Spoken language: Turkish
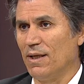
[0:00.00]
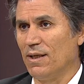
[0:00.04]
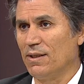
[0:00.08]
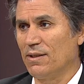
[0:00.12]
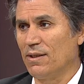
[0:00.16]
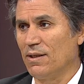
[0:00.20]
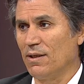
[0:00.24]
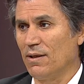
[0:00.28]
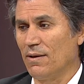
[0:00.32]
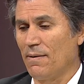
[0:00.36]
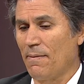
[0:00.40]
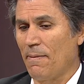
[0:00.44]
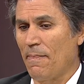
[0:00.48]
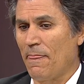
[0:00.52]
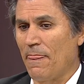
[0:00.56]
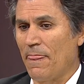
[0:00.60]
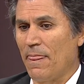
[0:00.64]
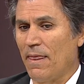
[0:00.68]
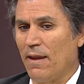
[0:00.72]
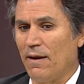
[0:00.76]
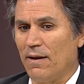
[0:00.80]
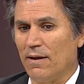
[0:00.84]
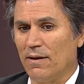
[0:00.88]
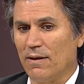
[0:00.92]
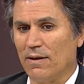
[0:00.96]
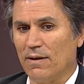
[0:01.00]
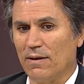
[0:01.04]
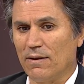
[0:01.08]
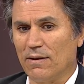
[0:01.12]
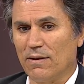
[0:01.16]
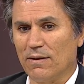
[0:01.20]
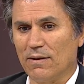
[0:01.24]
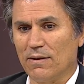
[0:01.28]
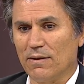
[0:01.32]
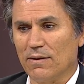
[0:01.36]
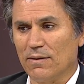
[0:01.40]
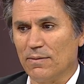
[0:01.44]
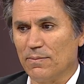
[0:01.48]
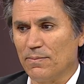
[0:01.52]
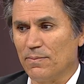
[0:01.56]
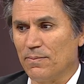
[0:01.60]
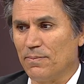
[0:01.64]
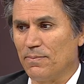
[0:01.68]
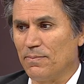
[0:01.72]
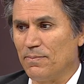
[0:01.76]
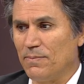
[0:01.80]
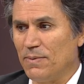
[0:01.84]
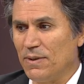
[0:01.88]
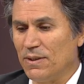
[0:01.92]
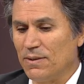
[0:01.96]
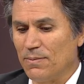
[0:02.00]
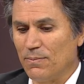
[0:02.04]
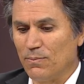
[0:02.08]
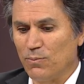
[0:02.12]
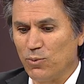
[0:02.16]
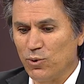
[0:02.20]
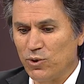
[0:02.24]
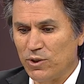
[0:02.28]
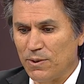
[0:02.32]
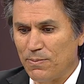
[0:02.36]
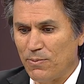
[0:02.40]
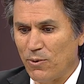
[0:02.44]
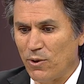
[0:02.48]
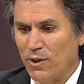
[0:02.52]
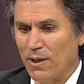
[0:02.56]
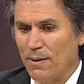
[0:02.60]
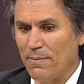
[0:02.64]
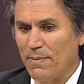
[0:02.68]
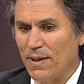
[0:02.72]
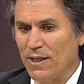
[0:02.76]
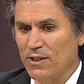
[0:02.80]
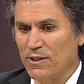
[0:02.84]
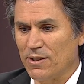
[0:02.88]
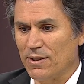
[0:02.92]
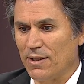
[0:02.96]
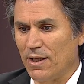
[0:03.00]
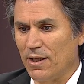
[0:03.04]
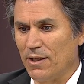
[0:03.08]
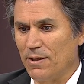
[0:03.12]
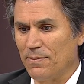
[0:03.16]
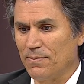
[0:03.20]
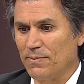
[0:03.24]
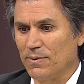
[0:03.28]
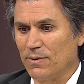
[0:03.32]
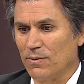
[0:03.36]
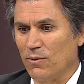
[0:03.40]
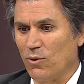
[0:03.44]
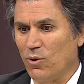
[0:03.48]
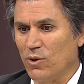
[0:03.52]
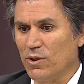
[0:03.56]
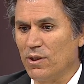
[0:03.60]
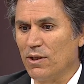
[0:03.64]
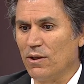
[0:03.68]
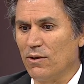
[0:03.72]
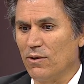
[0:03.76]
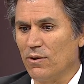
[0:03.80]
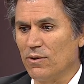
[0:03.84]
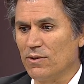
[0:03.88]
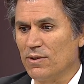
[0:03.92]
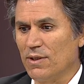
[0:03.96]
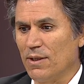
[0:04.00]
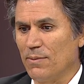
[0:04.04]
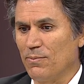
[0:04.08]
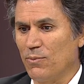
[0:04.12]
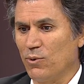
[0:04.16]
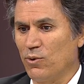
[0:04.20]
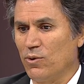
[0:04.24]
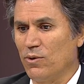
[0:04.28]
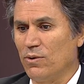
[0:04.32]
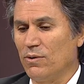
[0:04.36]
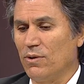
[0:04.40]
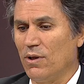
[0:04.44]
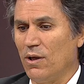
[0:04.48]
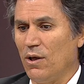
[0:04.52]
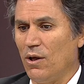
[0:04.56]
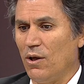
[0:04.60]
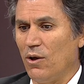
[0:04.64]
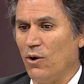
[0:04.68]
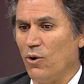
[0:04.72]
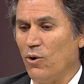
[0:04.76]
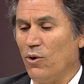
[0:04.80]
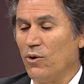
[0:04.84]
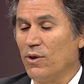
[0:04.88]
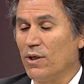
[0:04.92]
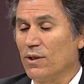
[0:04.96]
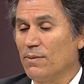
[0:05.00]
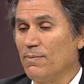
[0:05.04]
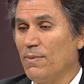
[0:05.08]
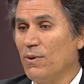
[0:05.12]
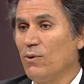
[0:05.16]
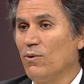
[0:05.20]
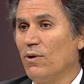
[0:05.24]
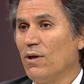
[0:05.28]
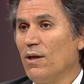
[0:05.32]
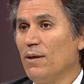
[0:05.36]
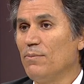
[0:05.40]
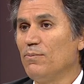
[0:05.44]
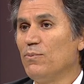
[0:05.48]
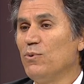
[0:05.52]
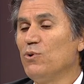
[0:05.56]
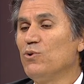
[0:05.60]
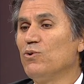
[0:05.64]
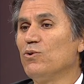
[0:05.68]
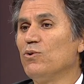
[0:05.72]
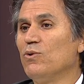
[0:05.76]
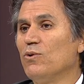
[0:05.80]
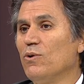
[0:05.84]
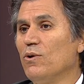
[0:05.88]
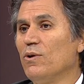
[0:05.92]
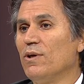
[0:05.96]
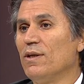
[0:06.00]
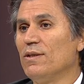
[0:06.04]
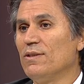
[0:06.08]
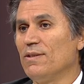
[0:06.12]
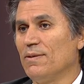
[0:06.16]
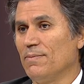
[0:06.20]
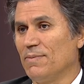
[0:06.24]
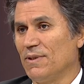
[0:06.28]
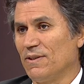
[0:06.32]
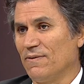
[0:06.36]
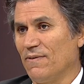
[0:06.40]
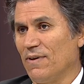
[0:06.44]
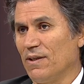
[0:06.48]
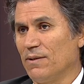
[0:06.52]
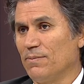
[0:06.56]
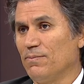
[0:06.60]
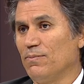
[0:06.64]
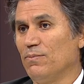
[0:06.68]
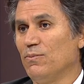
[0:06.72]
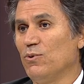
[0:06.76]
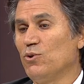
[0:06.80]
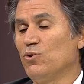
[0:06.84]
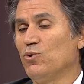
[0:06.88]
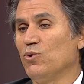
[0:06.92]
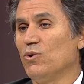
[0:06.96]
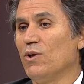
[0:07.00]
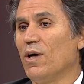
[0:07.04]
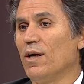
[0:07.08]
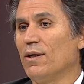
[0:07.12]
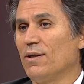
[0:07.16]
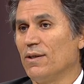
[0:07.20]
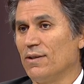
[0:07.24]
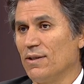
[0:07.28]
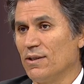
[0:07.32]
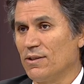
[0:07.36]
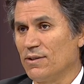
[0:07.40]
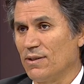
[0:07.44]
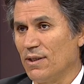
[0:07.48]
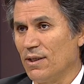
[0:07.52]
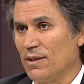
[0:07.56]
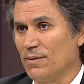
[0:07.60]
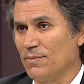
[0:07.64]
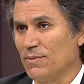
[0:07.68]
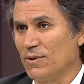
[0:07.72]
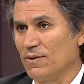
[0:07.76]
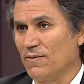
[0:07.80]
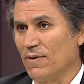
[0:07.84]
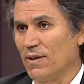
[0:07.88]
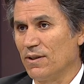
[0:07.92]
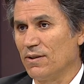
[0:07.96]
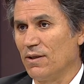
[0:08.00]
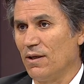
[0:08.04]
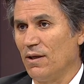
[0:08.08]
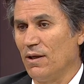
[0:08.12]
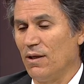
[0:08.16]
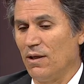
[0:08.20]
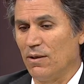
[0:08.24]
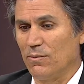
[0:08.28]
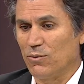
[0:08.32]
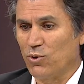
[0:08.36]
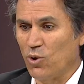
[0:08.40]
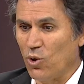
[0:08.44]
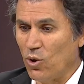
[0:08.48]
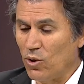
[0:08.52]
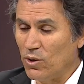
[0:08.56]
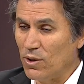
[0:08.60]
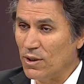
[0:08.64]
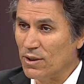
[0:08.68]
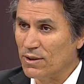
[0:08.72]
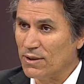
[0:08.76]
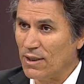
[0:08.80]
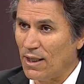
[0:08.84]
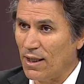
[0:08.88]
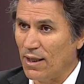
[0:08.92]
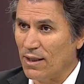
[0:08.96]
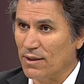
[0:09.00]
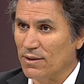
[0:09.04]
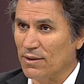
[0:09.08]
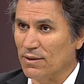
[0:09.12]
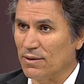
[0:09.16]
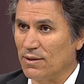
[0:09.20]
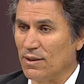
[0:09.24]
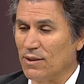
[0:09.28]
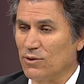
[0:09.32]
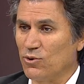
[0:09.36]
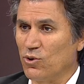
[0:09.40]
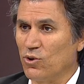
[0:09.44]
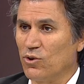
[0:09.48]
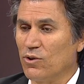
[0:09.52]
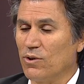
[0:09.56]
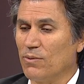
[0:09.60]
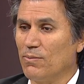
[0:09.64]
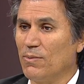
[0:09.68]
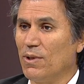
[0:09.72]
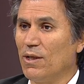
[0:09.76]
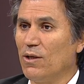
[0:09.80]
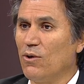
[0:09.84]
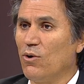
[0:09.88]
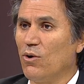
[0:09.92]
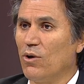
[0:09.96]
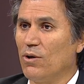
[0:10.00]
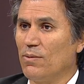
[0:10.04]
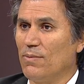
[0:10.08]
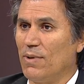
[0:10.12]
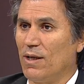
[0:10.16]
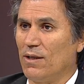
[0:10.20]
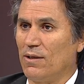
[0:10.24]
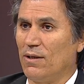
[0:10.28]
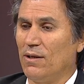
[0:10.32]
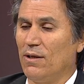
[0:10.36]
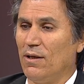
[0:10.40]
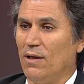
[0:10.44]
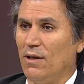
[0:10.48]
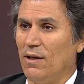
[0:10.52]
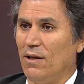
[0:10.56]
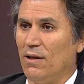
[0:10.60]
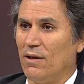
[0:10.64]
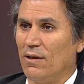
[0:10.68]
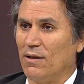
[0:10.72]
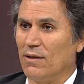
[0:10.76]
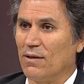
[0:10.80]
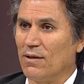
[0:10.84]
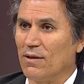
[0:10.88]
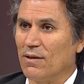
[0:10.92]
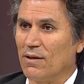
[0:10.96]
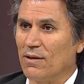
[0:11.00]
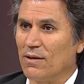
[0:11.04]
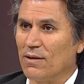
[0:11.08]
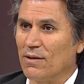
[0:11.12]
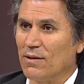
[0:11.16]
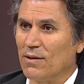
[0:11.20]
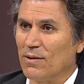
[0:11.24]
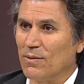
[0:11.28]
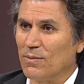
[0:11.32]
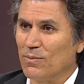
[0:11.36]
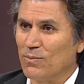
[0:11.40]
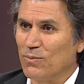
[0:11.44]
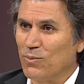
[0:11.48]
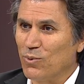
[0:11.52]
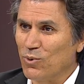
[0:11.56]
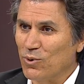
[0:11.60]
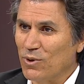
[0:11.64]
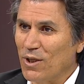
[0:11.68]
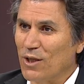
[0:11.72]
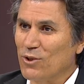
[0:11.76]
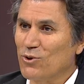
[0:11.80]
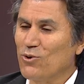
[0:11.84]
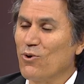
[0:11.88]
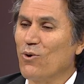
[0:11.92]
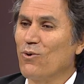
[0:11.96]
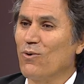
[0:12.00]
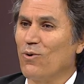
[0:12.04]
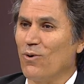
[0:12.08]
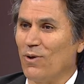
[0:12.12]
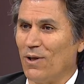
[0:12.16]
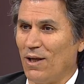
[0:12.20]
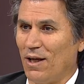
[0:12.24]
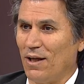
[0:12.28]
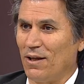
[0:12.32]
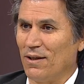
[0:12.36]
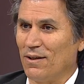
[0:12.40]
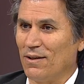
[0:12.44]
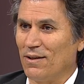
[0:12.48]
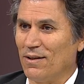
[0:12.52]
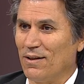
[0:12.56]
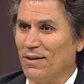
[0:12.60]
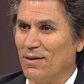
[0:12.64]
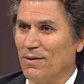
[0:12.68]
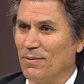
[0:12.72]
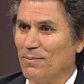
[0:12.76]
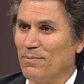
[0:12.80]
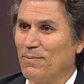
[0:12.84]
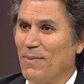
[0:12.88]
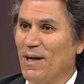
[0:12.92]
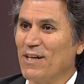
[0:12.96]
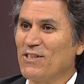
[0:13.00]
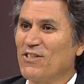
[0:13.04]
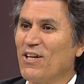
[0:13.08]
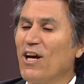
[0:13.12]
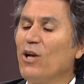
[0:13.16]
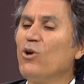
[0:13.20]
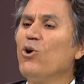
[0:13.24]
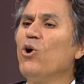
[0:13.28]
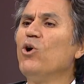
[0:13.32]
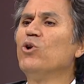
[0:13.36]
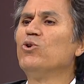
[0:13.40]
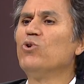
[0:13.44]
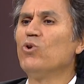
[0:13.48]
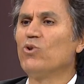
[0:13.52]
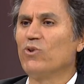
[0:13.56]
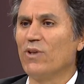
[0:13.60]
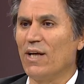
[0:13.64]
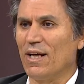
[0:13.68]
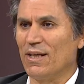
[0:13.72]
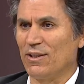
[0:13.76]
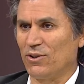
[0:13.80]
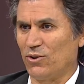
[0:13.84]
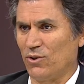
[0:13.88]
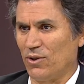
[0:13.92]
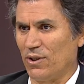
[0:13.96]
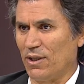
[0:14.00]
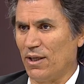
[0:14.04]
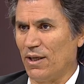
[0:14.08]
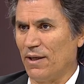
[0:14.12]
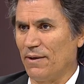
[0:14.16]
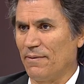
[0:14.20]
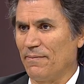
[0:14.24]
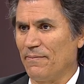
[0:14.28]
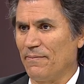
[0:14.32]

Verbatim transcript: ki e, biz bu spora başlayıp 10 yıl önce bugün öğretmen olan bir sürü öğrencimiz var. Bir sürü arkadaşlarımız var. Curling sayesinde. Çünkü milli olmak burada çok kolay. Ki Başarılı bununla ilgili bir de sonra, film